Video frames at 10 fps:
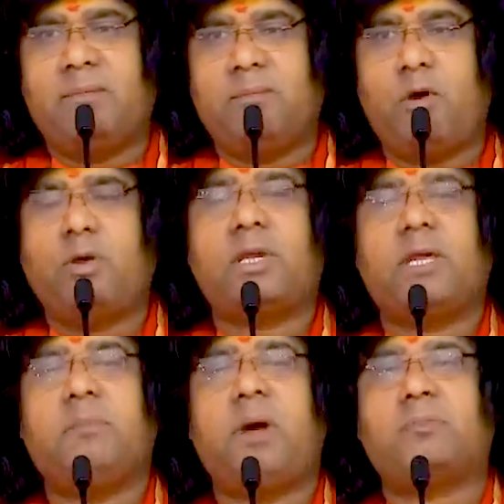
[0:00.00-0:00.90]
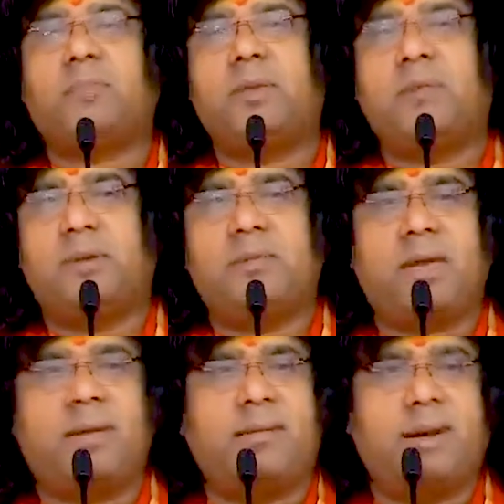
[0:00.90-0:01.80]
मौन की बहुत बड़ी
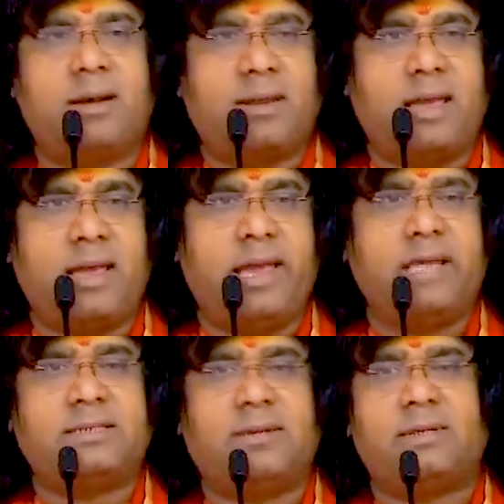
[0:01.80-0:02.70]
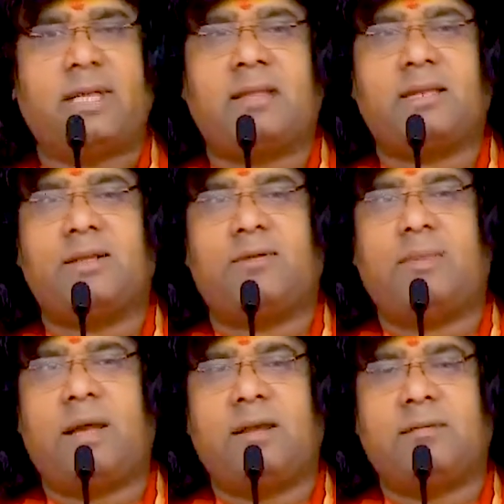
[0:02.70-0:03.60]
महिमा का वर्णन किया है ऐसा बताते हैं जो
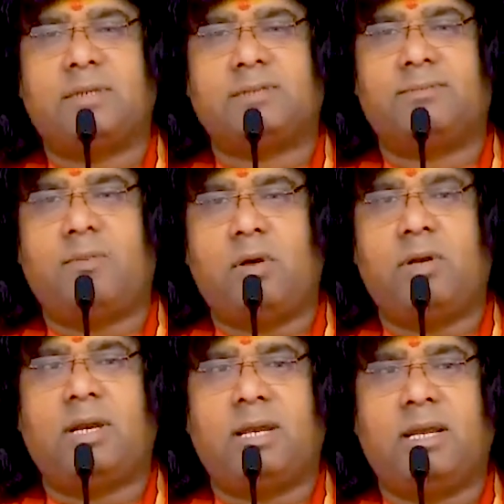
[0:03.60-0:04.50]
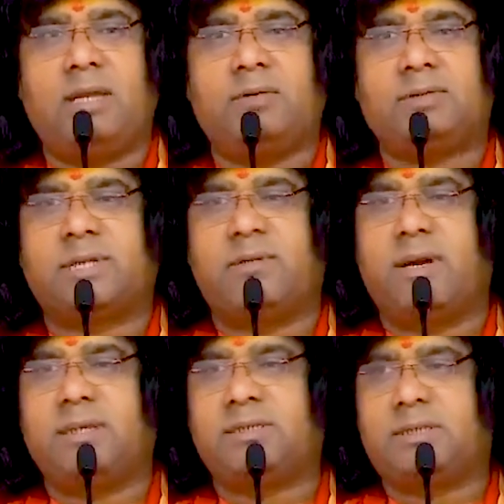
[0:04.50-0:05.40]
बारह वर्ष मौन रह ले उसकी
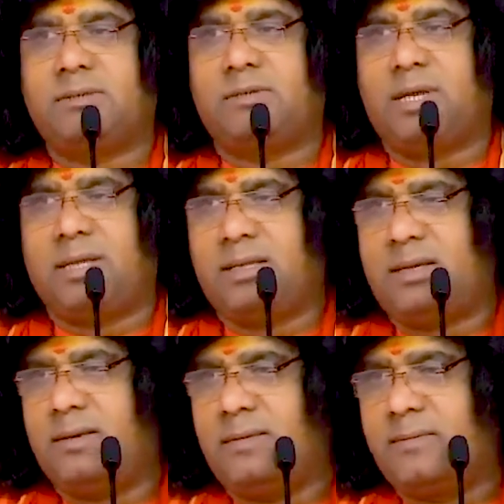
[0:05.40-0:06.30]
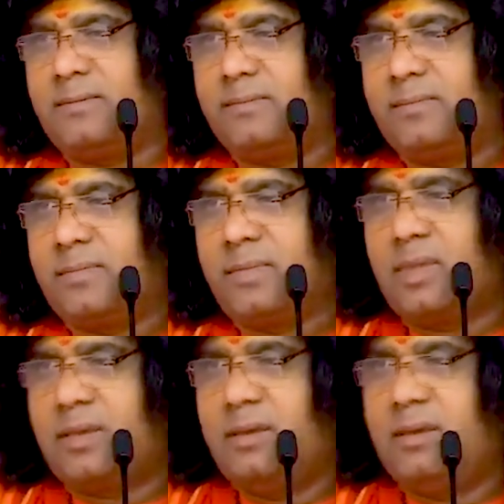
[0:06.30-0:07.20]
वाणी सिद्ध हो जाती
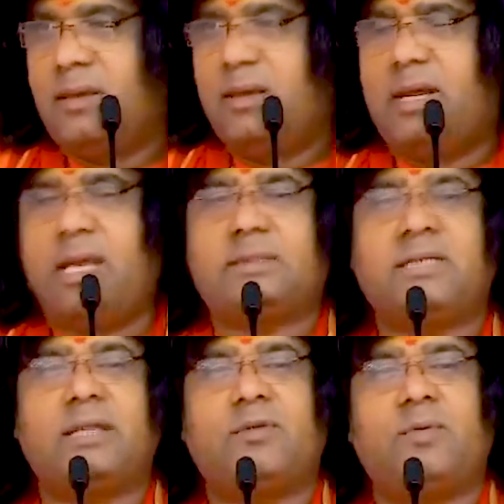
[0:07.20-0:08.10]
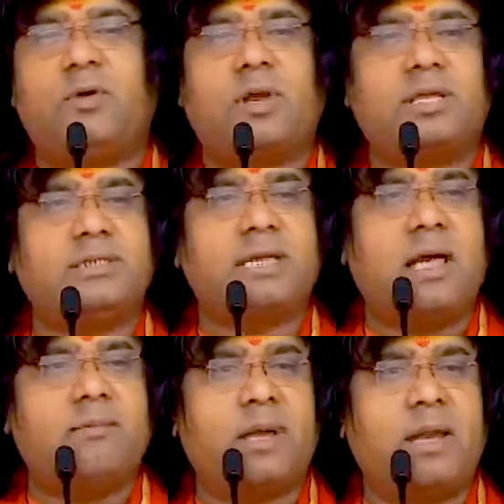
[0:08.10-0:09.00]
है ऐसा तो मौन किसी
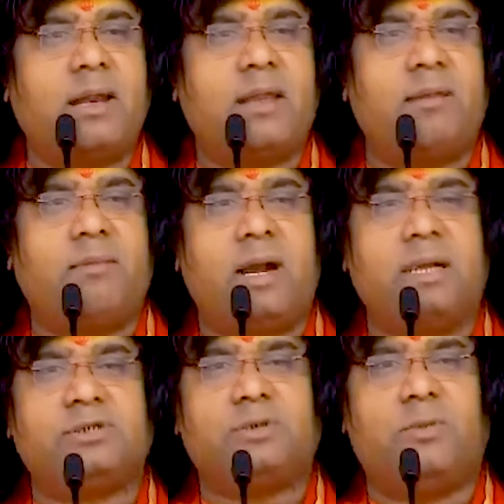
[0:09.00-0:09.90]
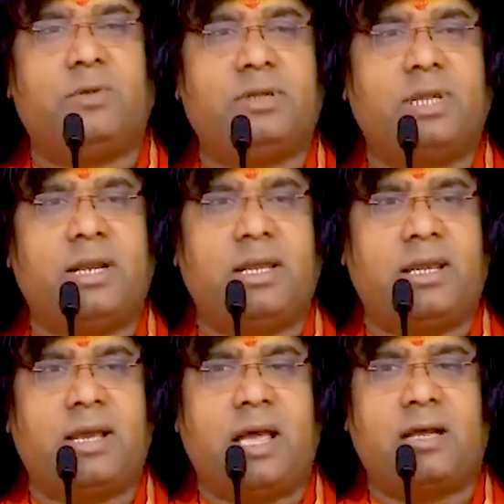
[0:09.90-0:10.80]
काम का नहीं है वाणी से बोलते नहीं
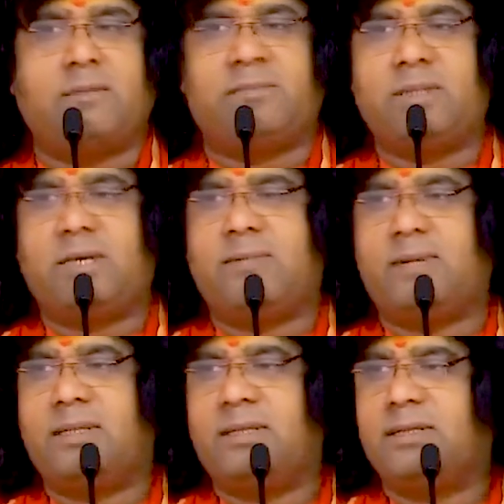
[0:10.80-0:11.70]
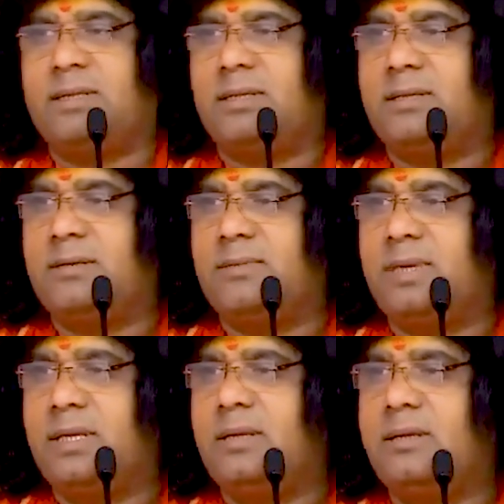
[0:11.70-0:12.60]
है कागज पंद्रह भर देते हैं दिन
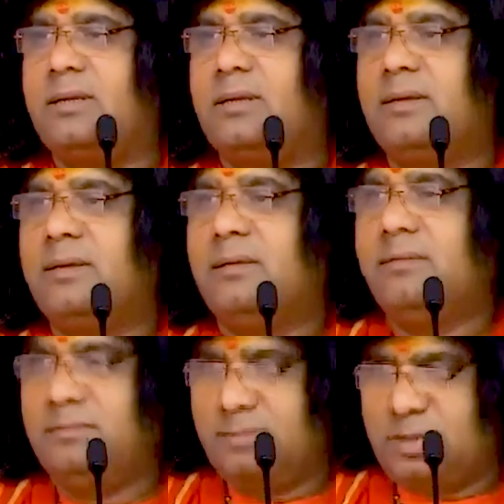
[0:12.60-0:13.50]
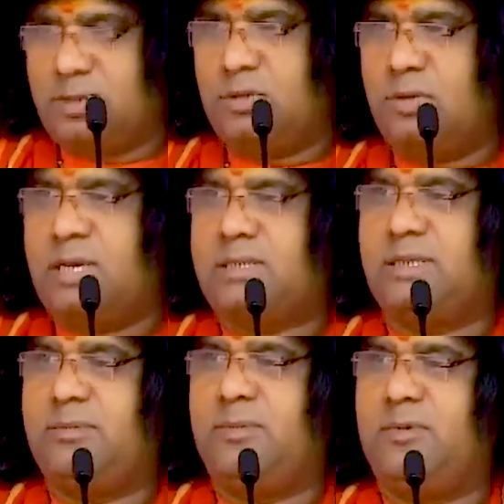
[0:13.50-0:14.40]
में कुछ लोग
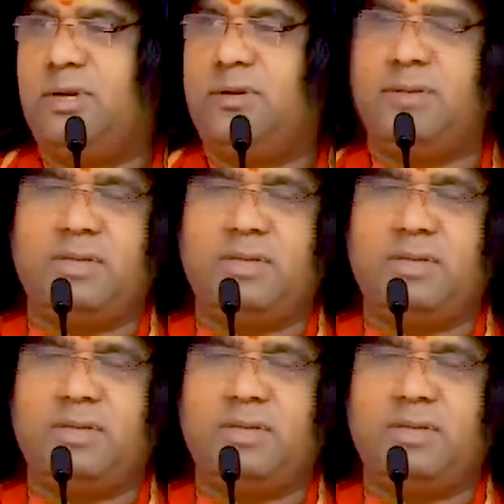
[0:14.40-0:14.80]
ऐसे भी मौनी होते